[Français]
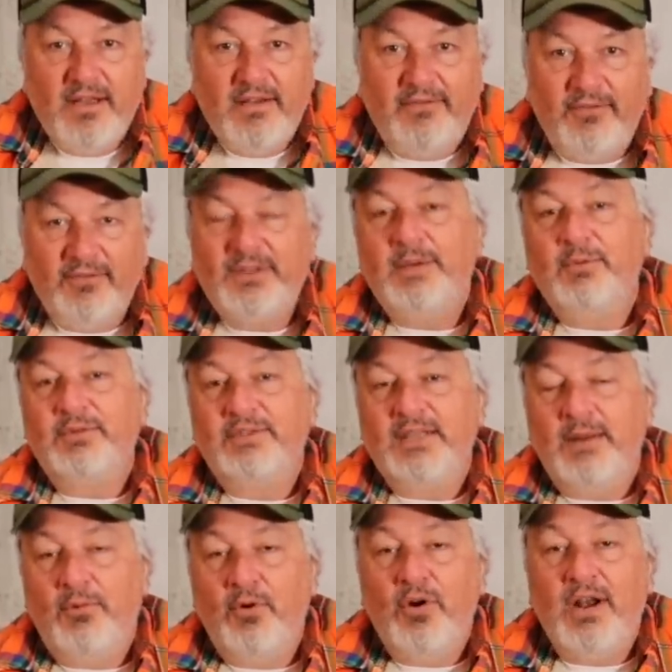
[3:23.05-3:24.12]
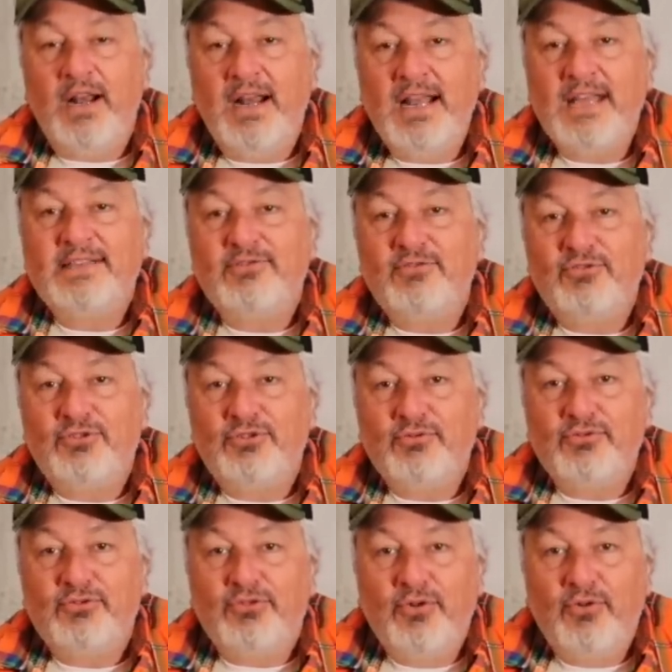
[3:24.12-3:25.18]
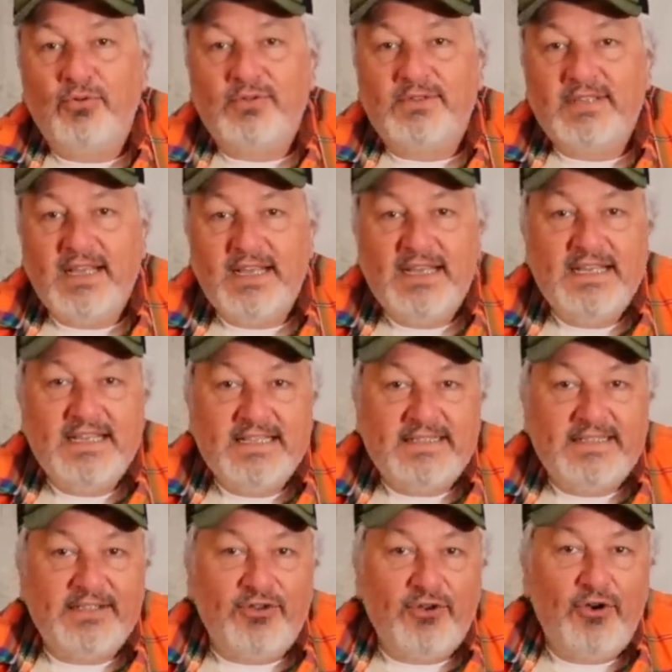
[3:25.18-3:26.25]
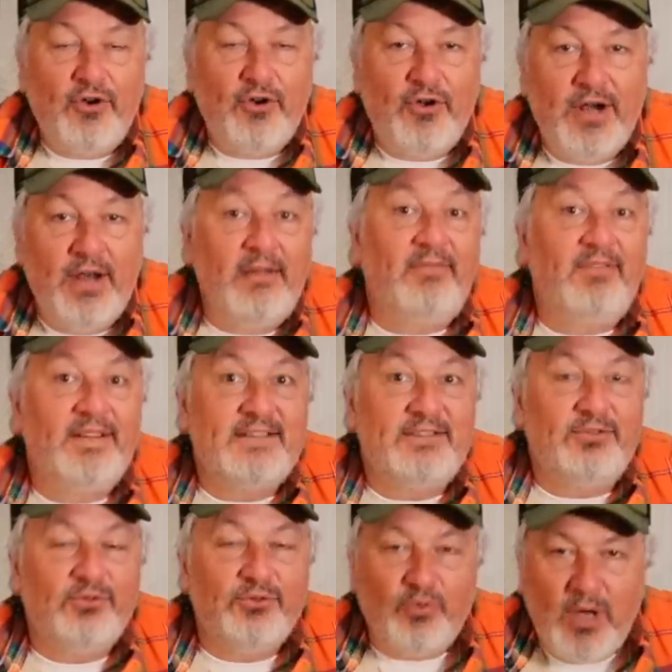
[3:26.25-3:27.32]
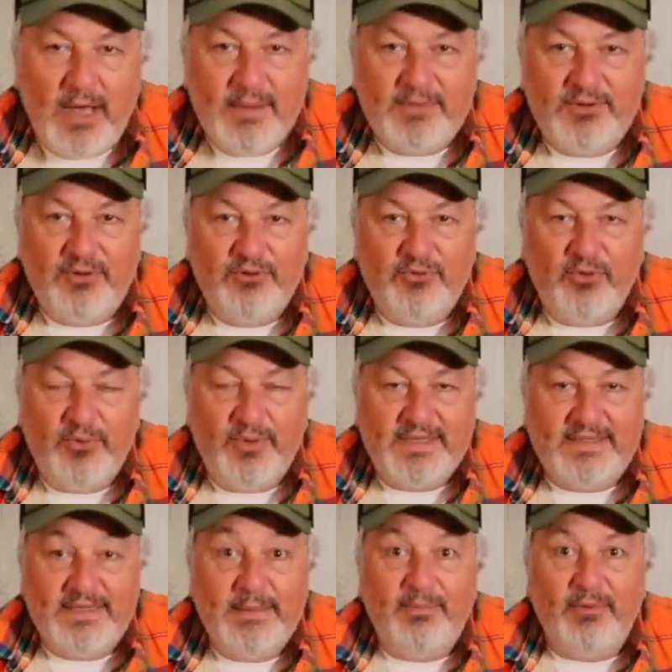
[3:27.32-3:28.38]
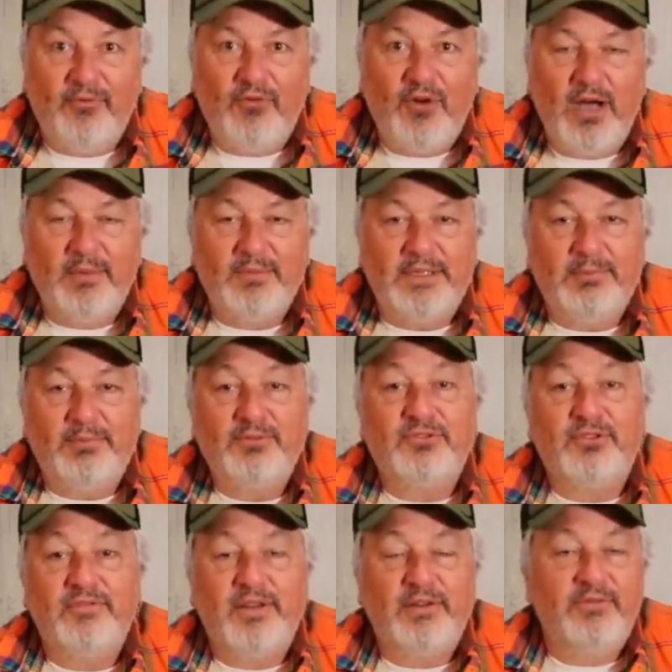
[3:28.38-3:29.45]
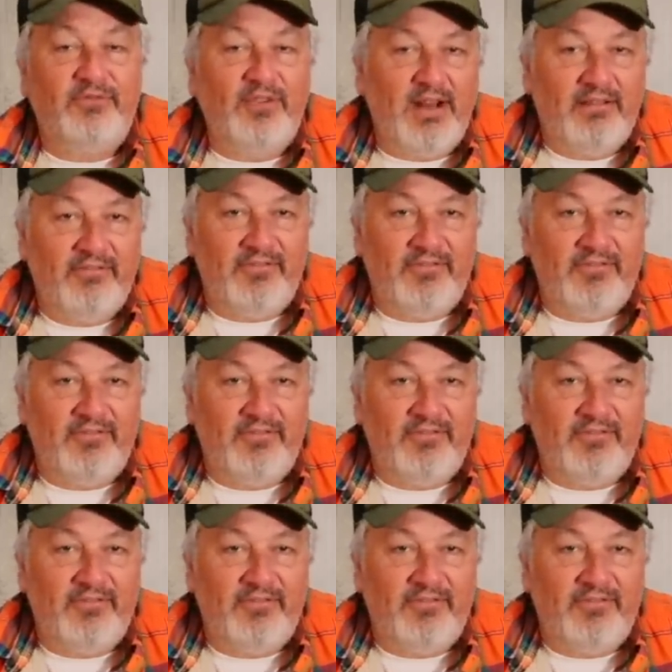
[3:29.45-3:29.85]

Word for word: fondamentalement, la seule chose que l'on sait, c'est que euh, l'inflation doit absolument baisser pour voir un petit peu ce que va nous faire la